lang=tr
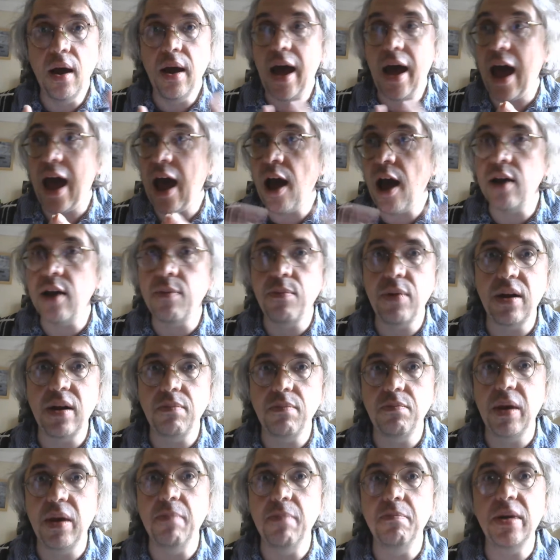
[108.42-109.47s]
her
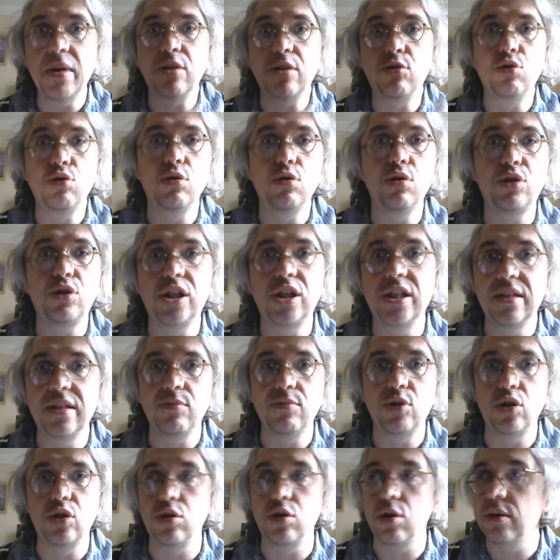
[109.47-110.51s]
biri bin bir türlü çizim
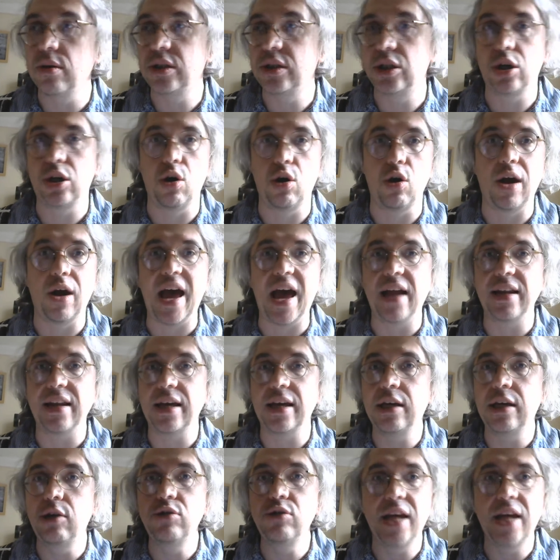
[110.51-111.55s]
çiz çıkıyor. Yani
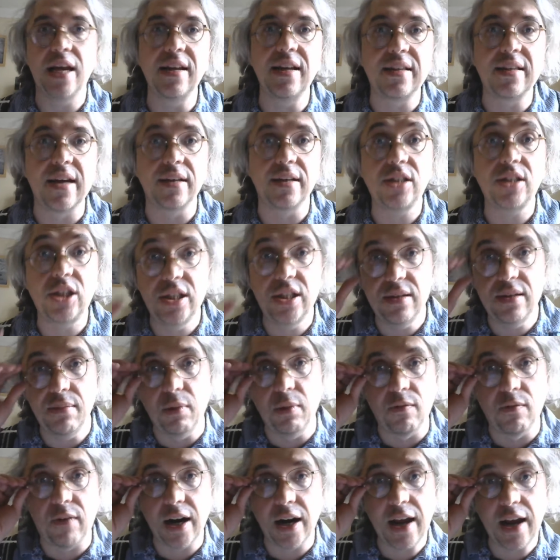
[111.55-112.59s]
250 tane
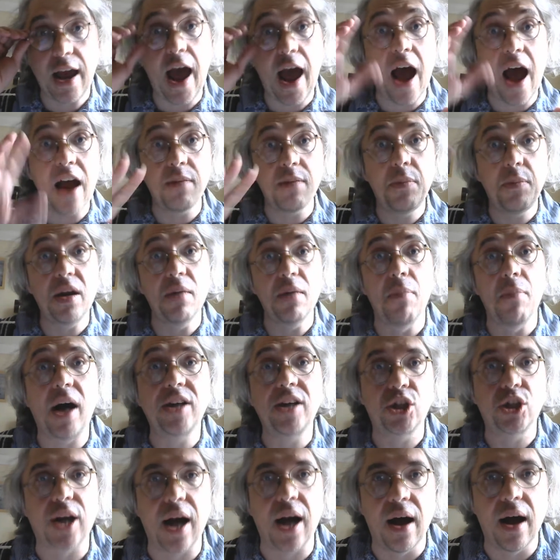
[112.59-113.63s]
çizimim var. Her biri
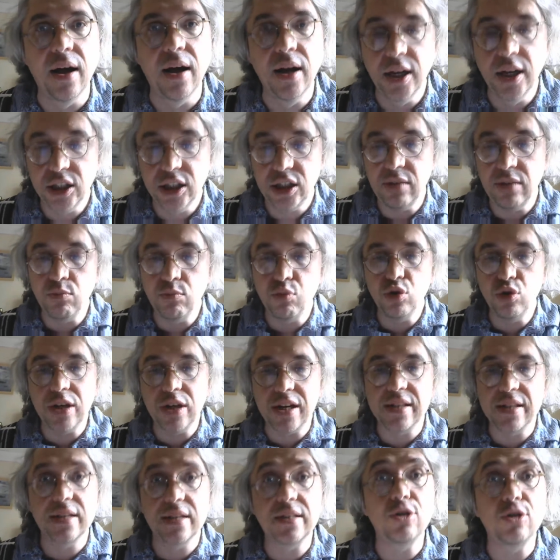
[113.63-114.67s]
başka. Şimdi
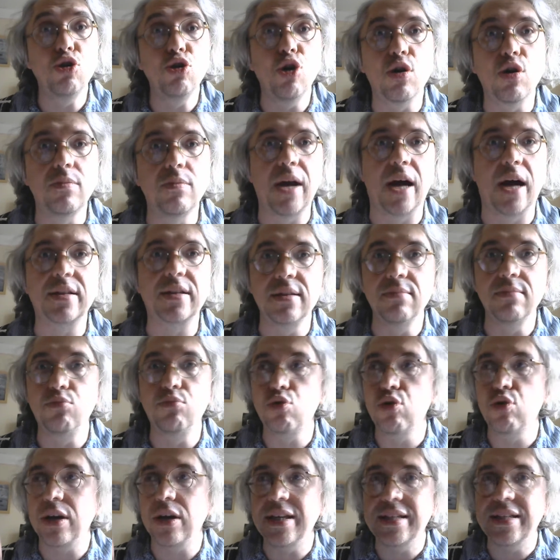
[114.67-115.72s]
bunları nasıl yorumlarsın?
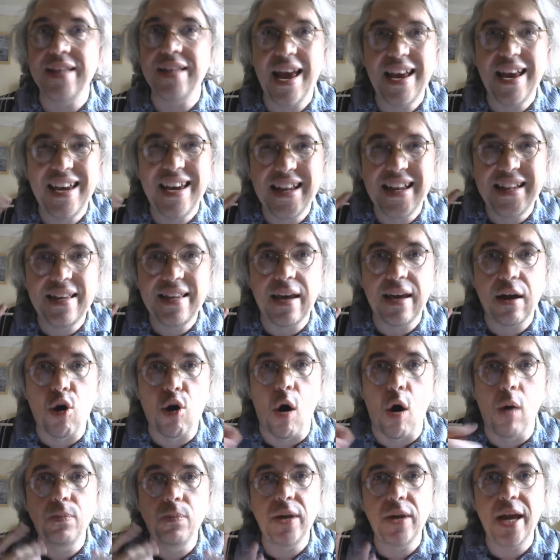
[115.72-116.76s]
Buradaki zenginliği,
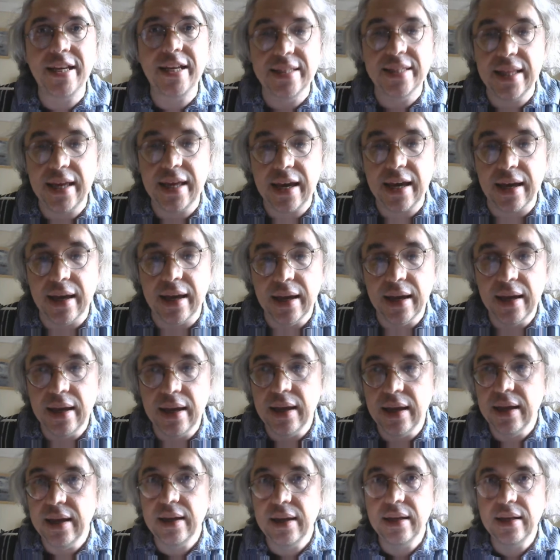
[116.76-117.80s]
kompleksliği
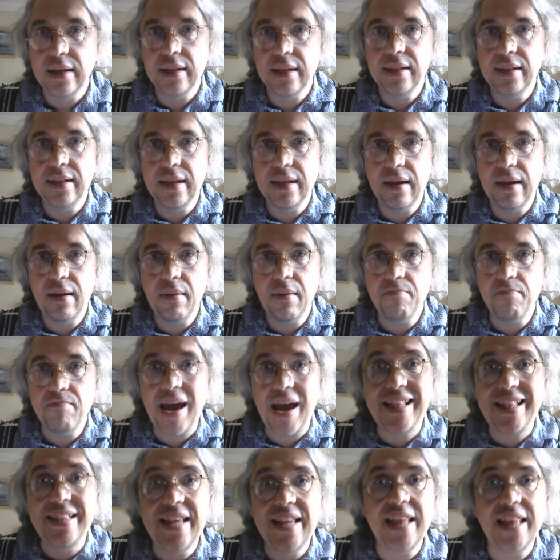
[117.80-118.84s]

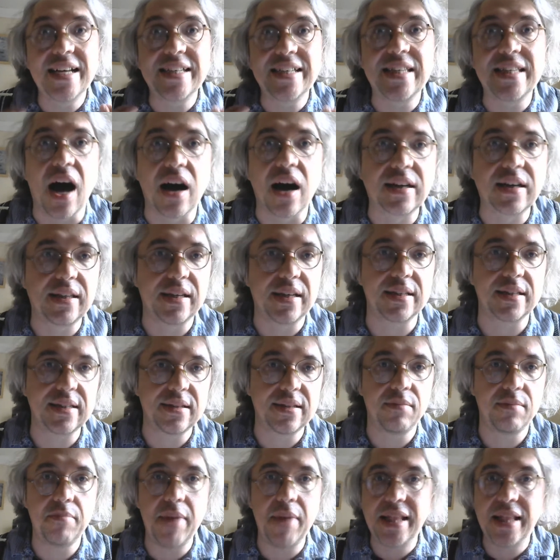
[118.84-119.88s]
metne nasıl
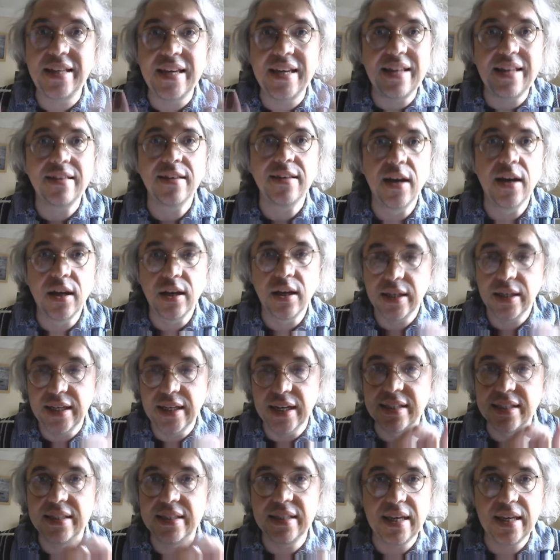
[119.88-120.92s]
aktarırsın? Metin
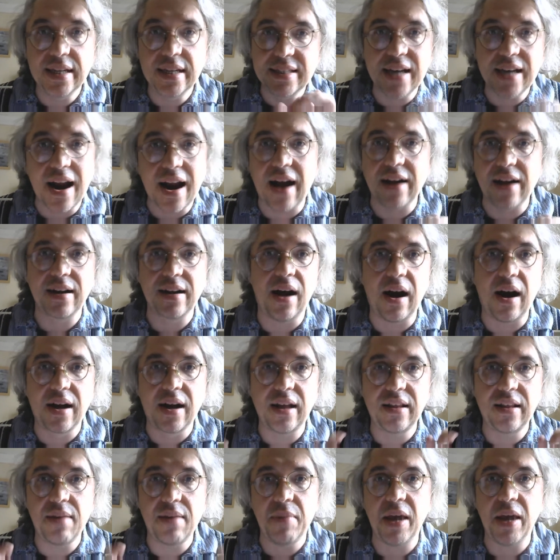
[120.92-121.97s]
yaz, yazarak,
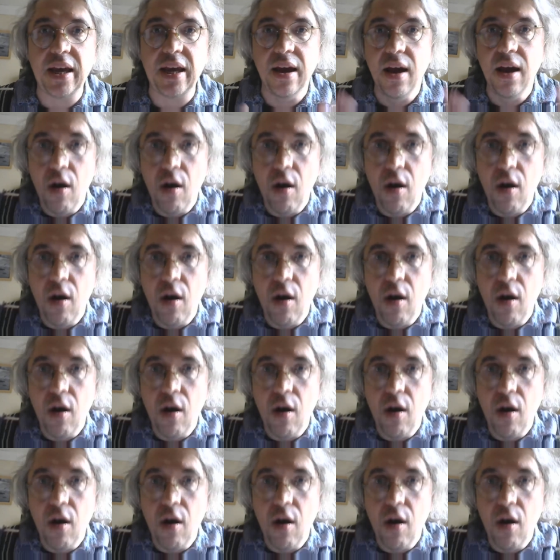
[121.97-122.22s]
akademik